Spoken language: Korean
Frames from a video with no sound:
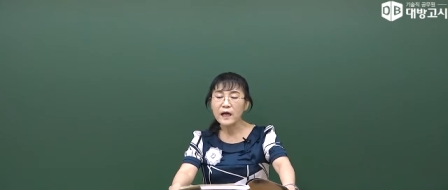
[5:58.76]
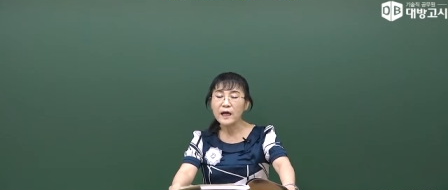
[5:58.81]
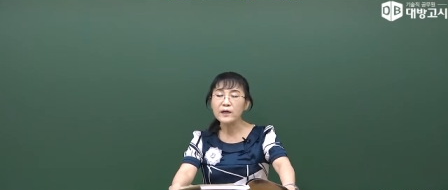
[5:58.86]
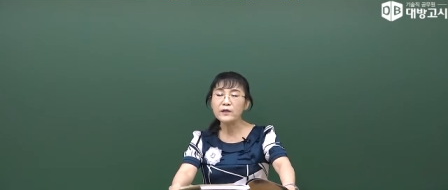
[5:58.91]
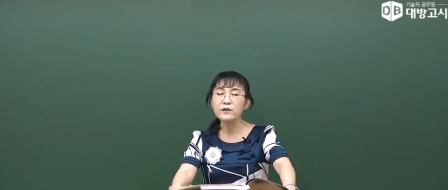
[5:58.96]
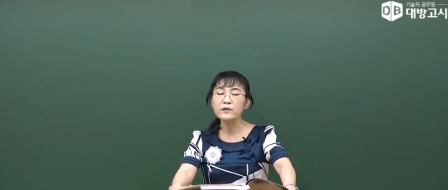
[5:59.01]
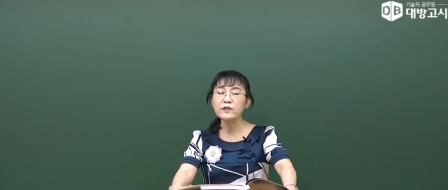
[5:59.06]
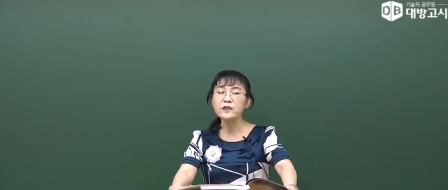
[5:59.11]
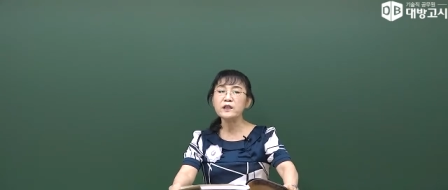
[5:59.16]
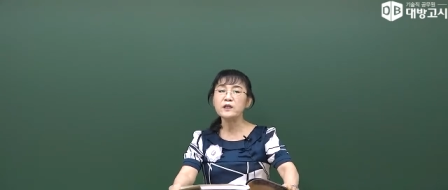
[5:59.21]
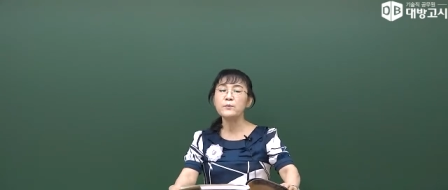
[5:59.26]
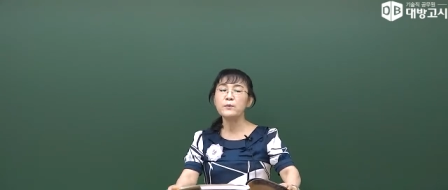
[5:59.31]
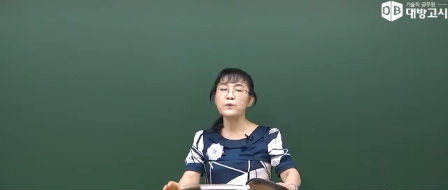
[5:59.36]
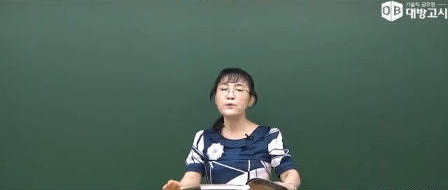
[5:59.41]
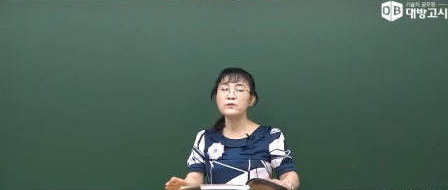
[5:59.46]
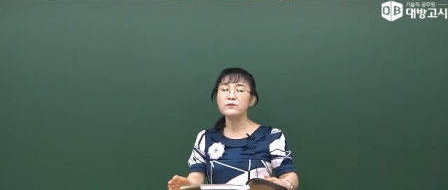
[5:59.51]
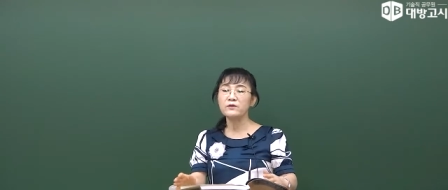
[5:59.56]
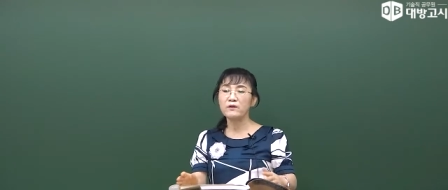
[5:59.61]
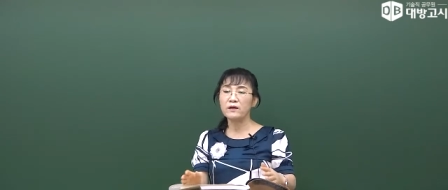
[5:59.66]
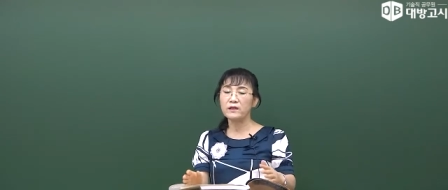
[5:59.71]
당연히
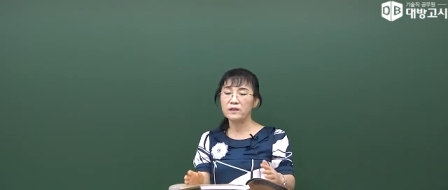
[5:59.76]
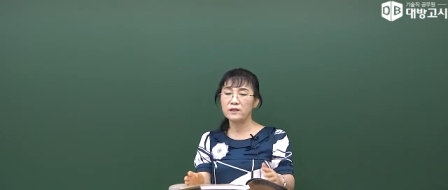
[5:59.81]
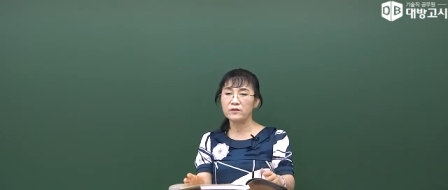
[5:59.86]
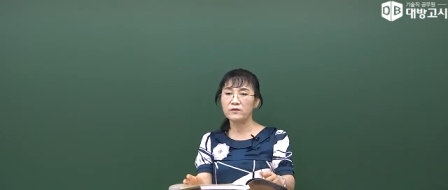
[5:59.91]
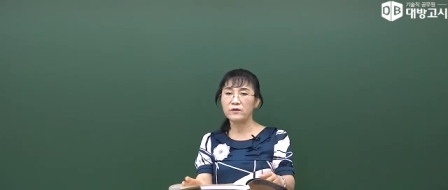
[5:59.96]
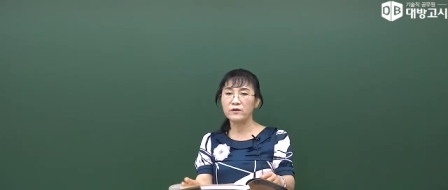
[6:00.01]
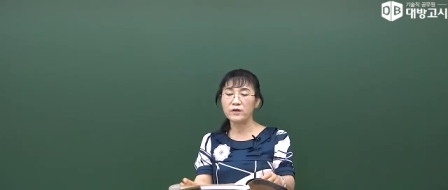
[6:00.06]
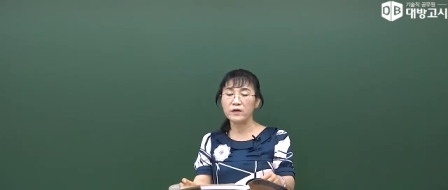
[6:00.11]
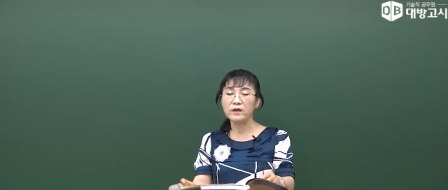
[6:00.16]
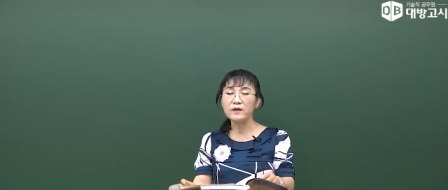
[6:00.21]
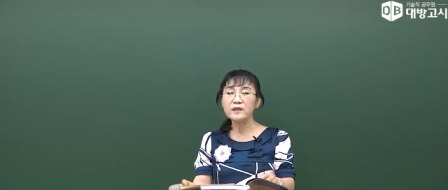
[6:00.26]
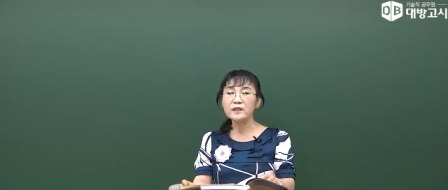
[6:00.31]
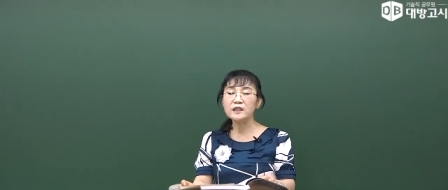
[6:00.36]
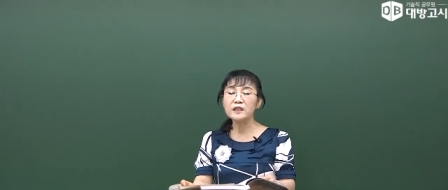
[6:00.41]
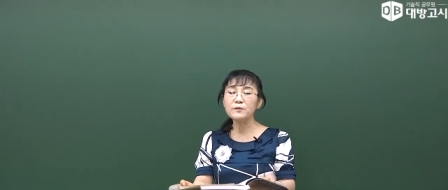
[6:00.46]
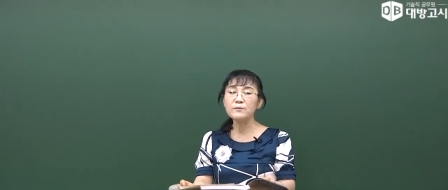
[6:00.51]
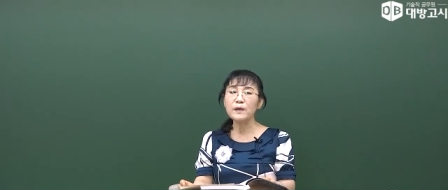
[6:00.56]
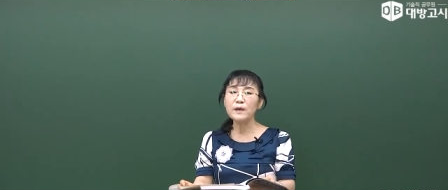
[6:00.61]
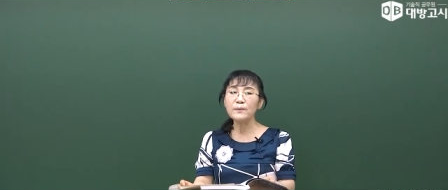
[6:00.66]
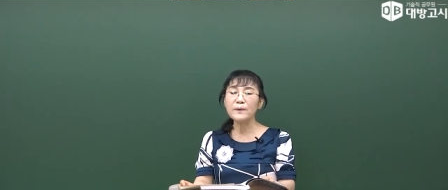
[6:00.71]
기본은 들어야 되는 거예요.
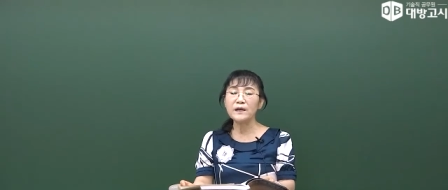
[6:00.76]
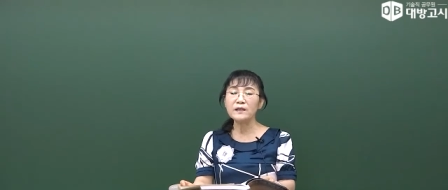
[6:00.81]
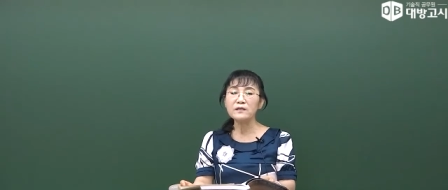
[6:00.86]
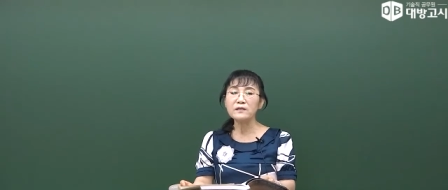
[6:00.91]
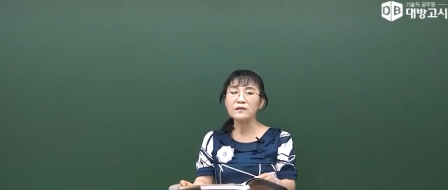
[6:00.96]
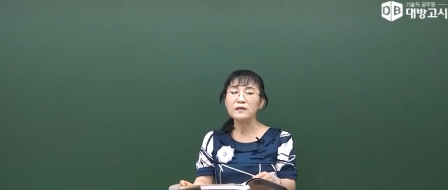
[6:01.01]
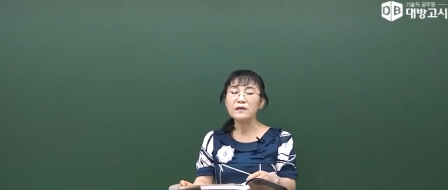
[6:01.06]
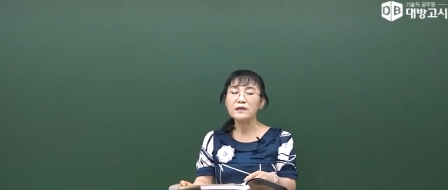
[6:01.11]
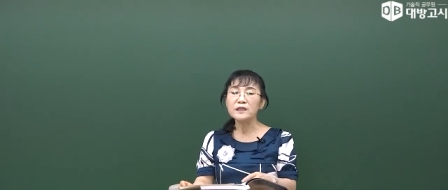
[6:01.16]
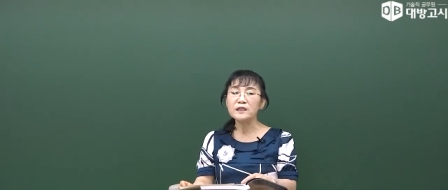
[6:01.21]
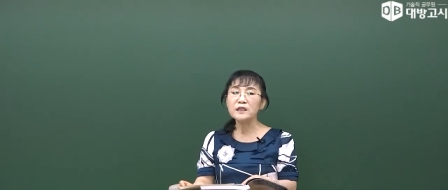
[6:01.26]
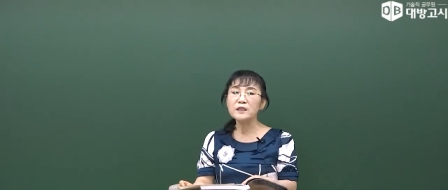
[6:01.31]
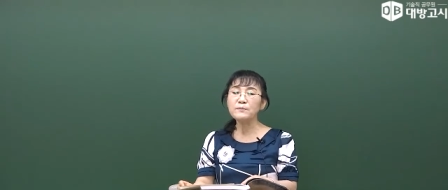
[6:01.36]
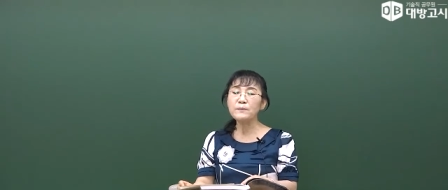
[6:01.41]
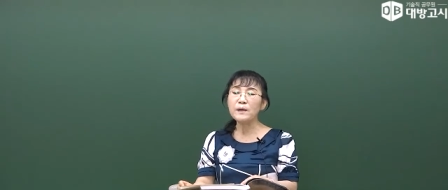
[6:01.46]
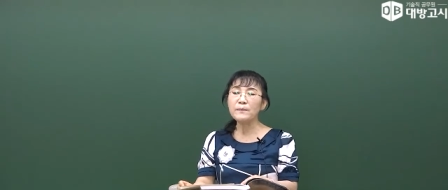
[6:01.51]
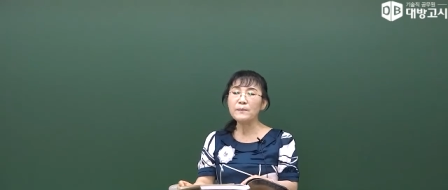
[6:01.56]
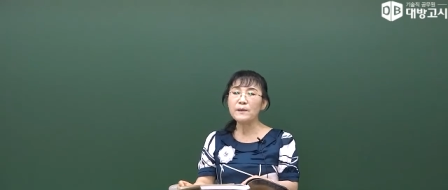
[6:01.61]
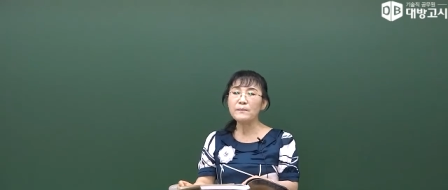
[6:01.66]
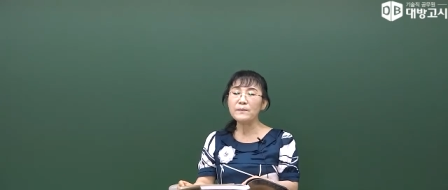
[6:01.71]
심화반은
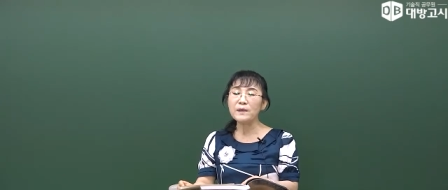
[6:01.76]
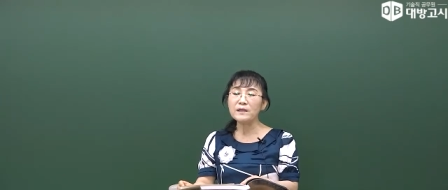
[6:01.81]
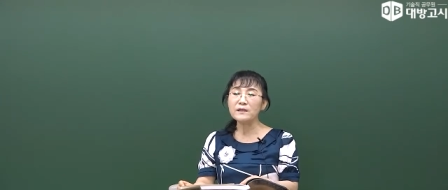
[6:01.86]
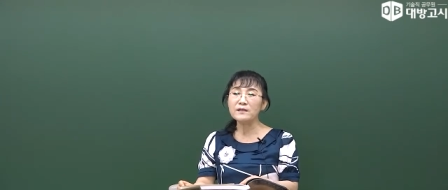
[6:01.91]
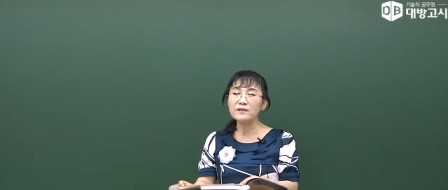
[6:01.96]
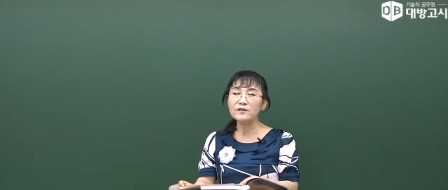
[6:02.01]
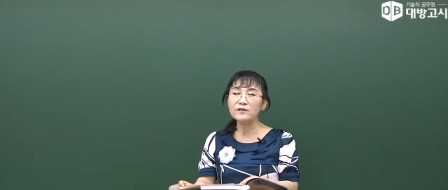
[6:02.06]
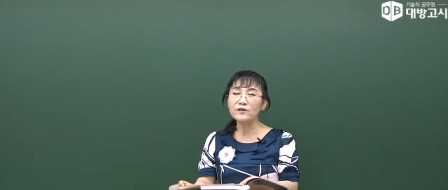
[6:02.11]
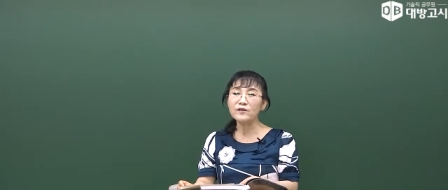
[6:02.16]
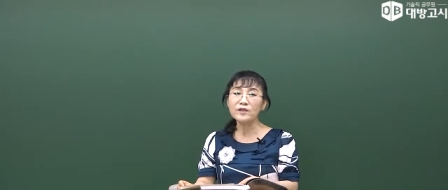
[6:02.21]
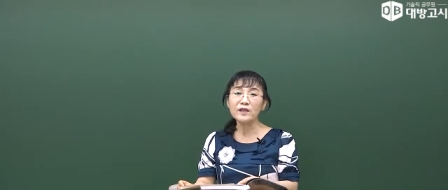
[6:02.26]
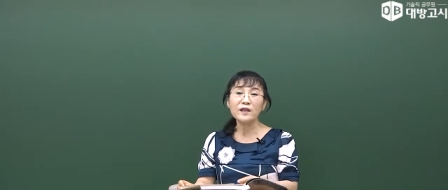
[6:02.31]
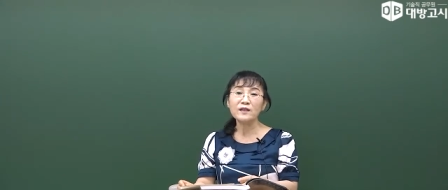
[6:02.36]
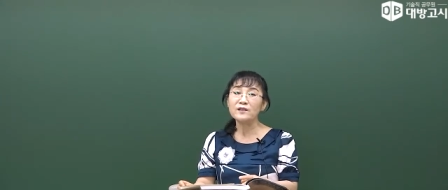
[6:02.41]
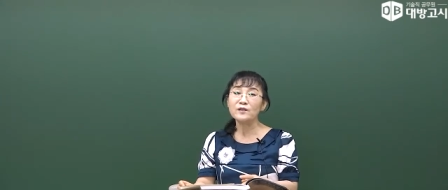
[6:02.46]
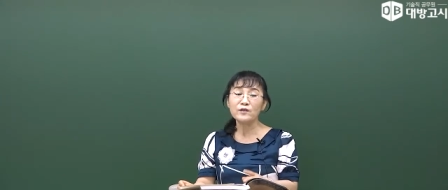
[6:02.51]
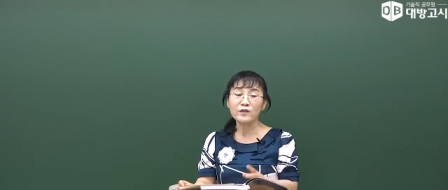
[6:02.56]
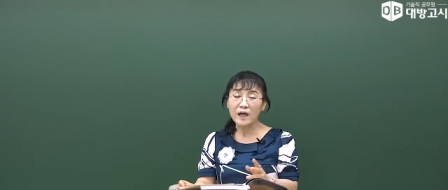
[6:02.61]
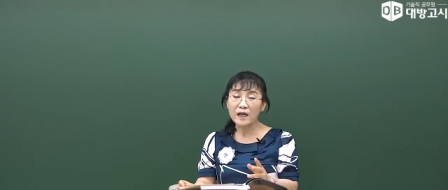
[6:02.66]
심화반만 듣는 거냐 그건